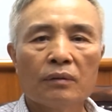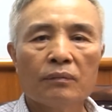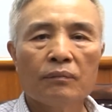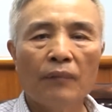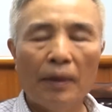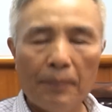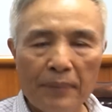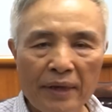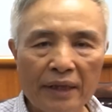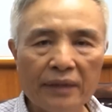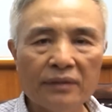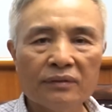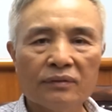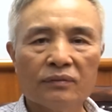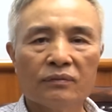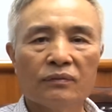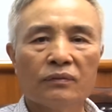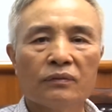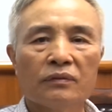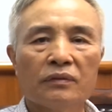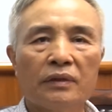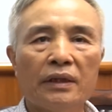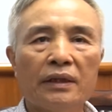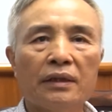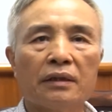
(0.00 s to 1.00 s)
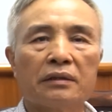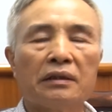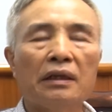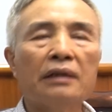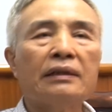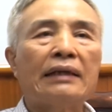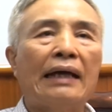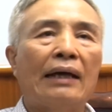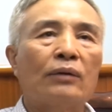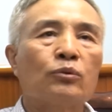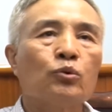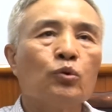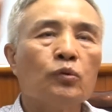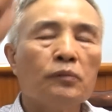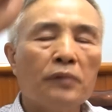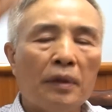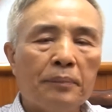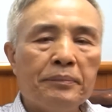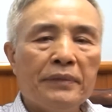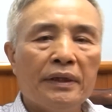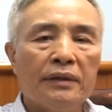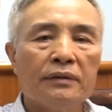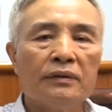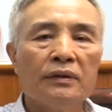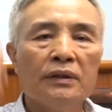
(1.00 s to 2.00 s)
bấm mìn. Thế là tất cả chúng tôi
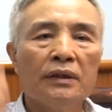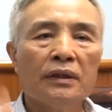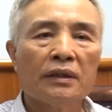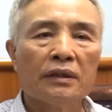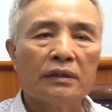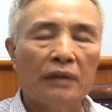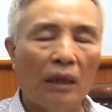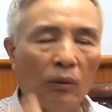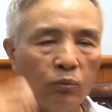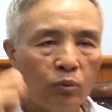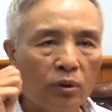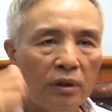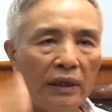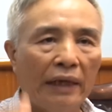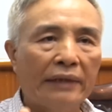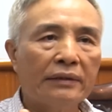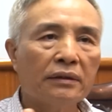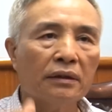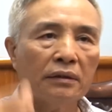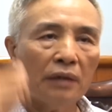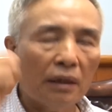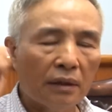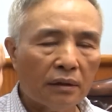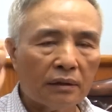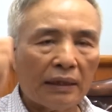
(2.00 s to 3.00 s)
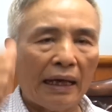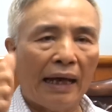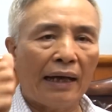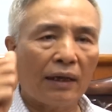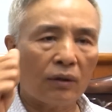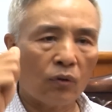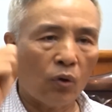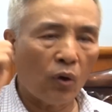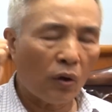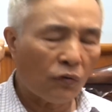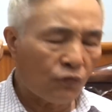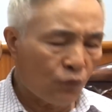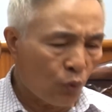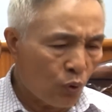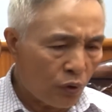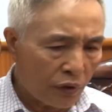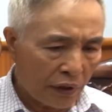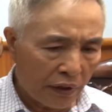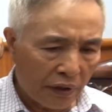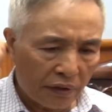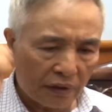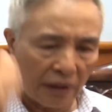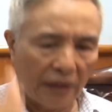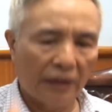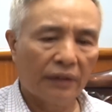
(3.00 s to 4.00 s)
bấm mìn, xong nó lệnh là tất cả có vũ
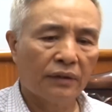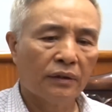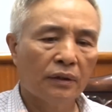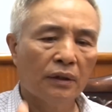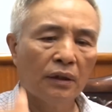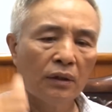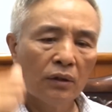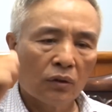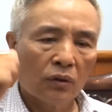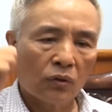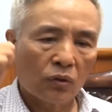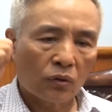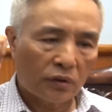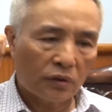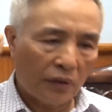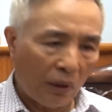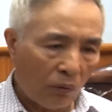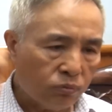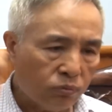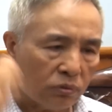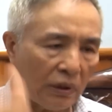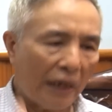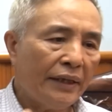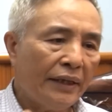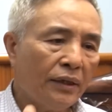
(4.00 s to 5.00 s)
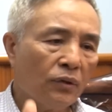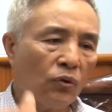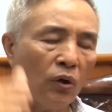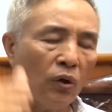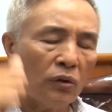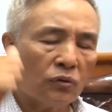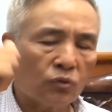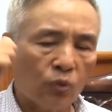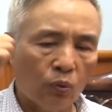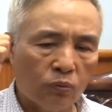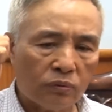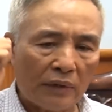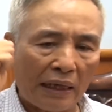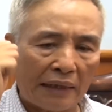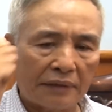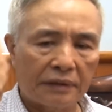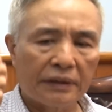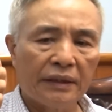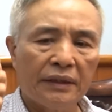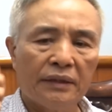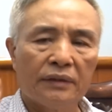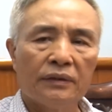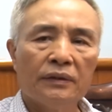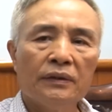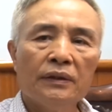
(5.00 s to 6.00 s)
khí gì, trong tay có súng đạn
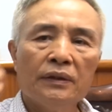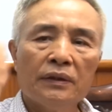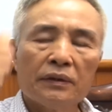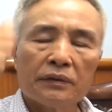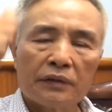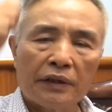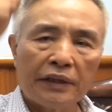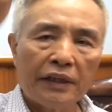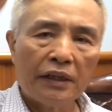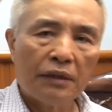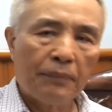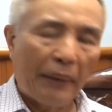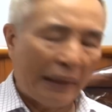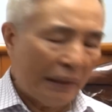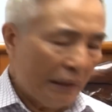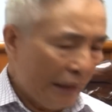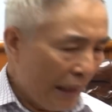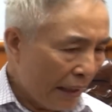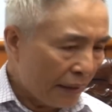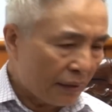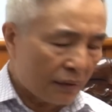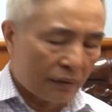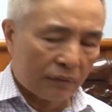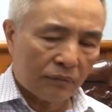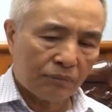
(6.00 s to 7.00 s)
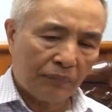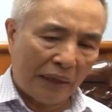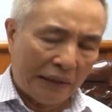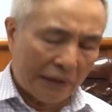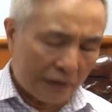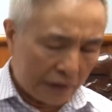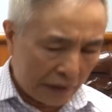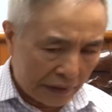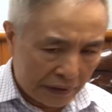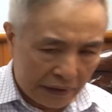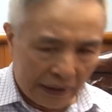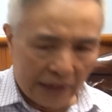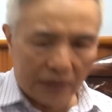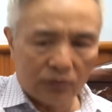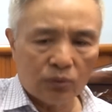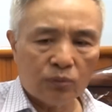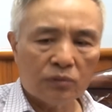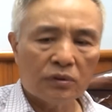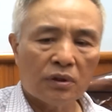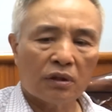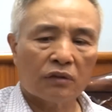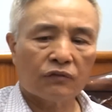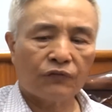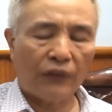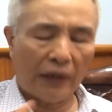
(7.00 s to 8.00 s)
gì thì bắn hết, bắn chỉ thiên
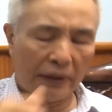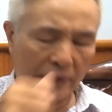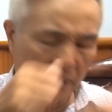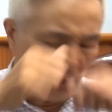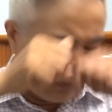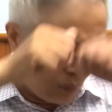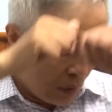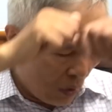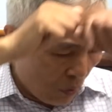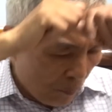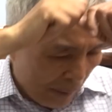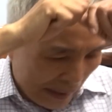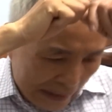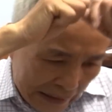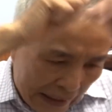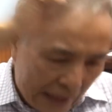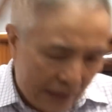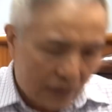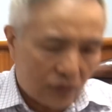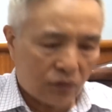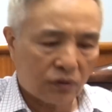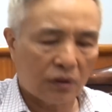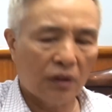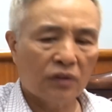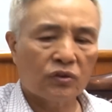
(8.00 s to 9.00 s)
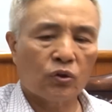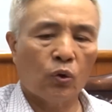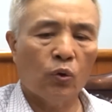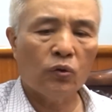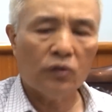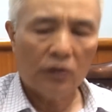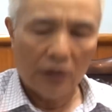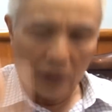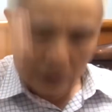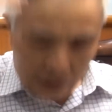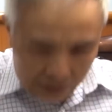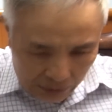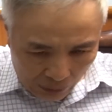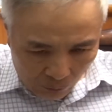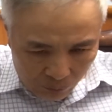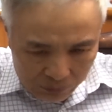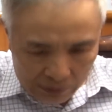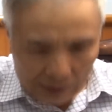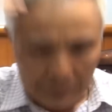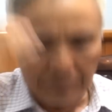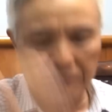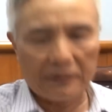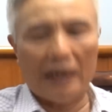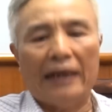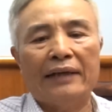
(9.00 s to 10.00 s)
cũng được, phải yêu cầu bắn hết cơ số,
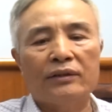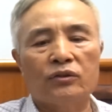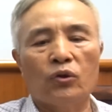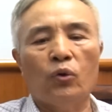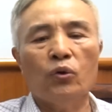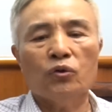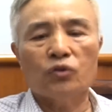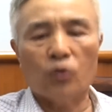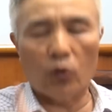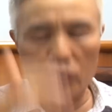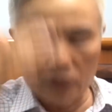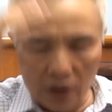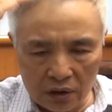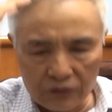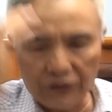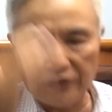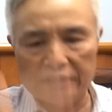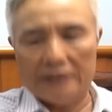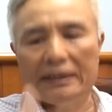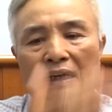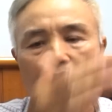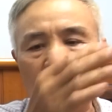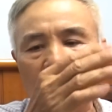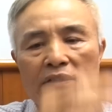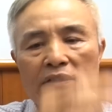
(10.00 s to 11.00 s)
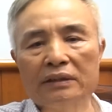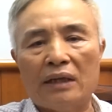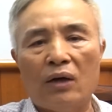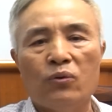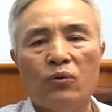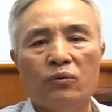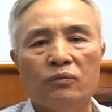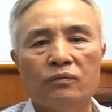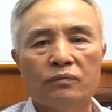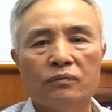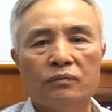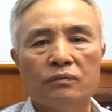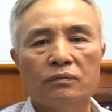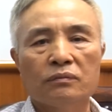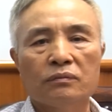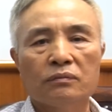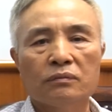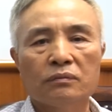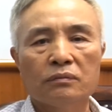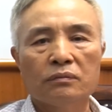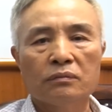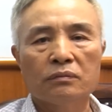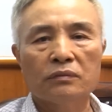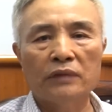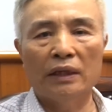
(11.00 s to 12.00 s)
xong nằm tại chỗ rồi đơn vị ra đón sau.
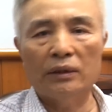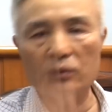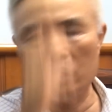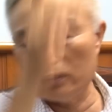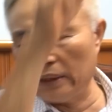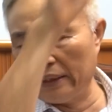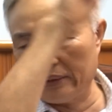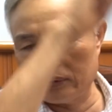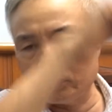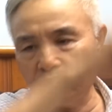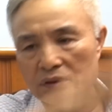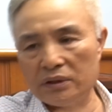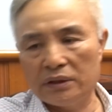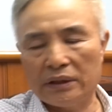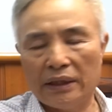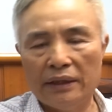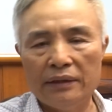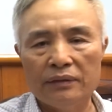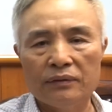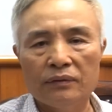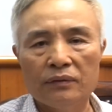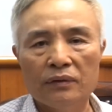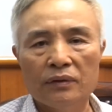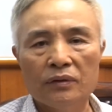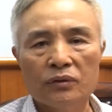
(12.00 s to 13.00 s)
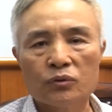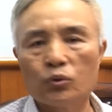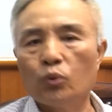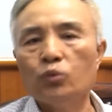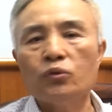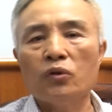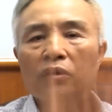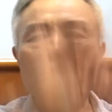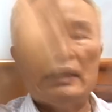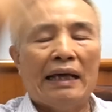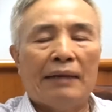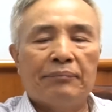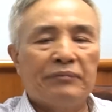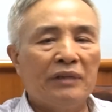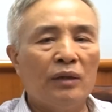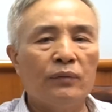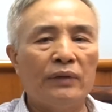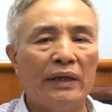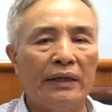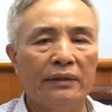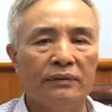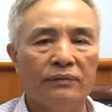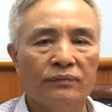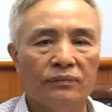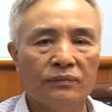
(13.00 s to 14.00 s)
Đấy, nó lệnh tôi như thế, chúng tôi làm theo
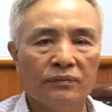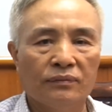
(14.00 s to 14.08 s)
lệnh.